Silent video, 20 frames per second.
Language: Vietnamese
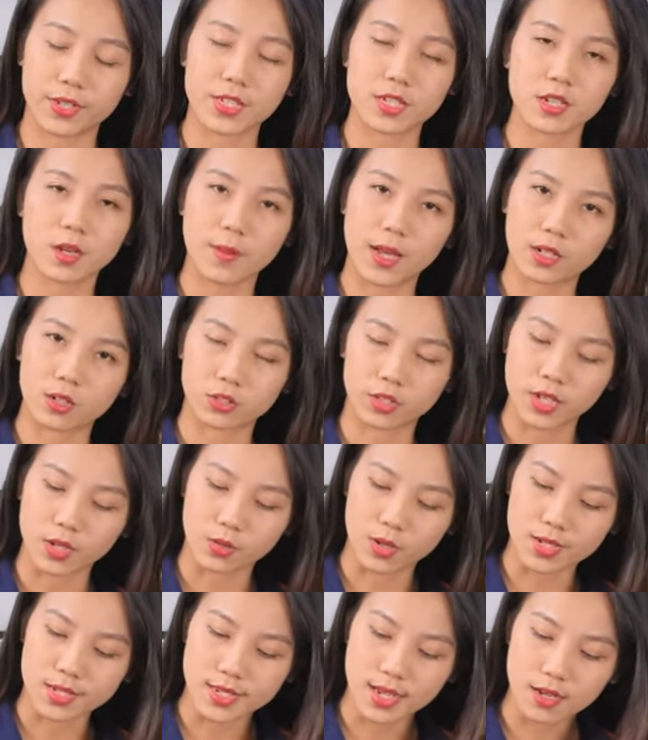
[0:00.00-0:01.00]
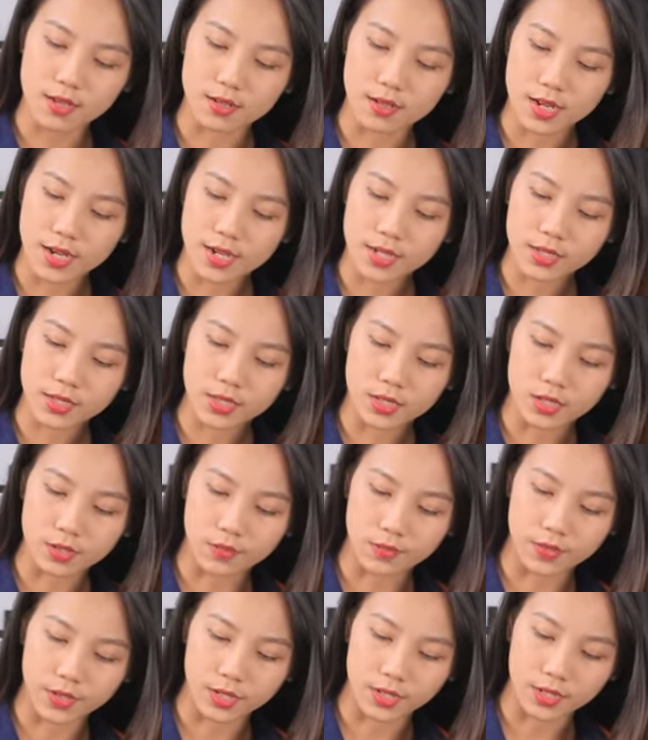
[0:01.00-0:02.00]
Và như các bạn có thể quan sát ở đây
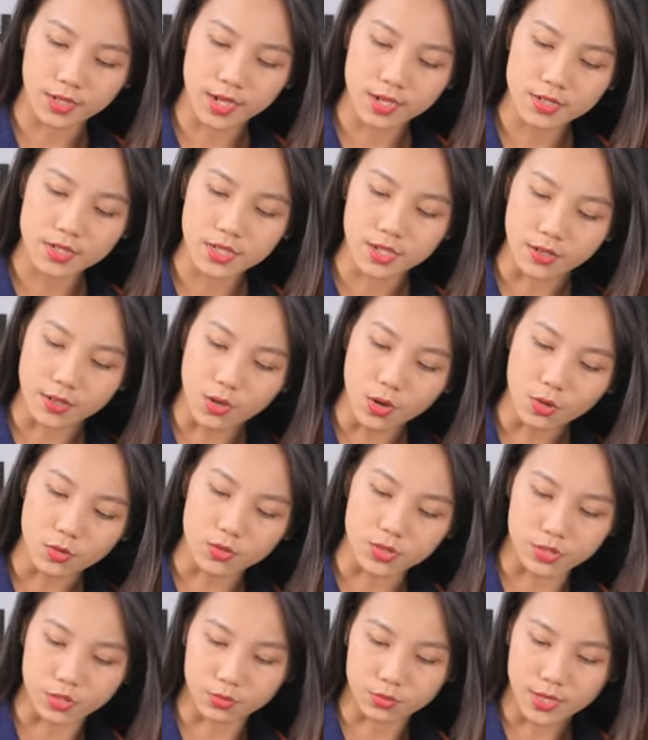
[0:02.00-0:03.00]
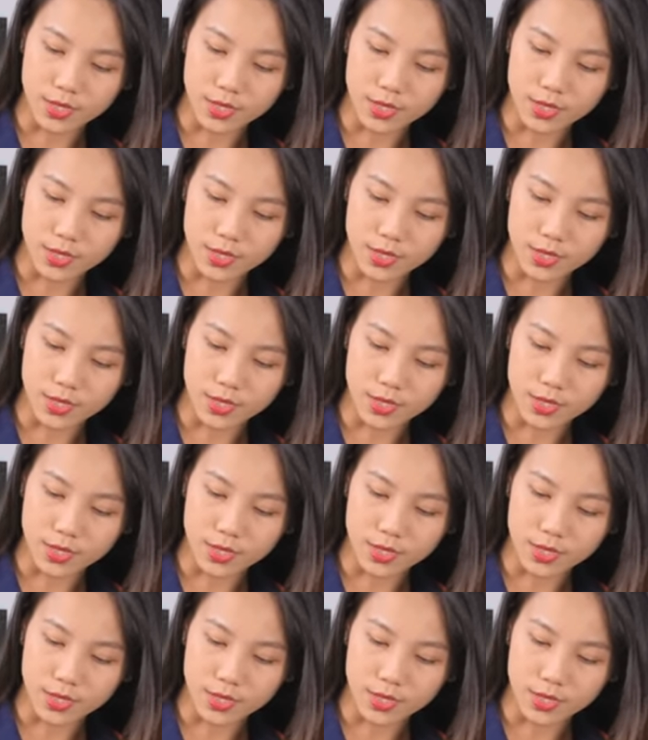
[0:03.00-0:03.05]
thì về các chế độ thì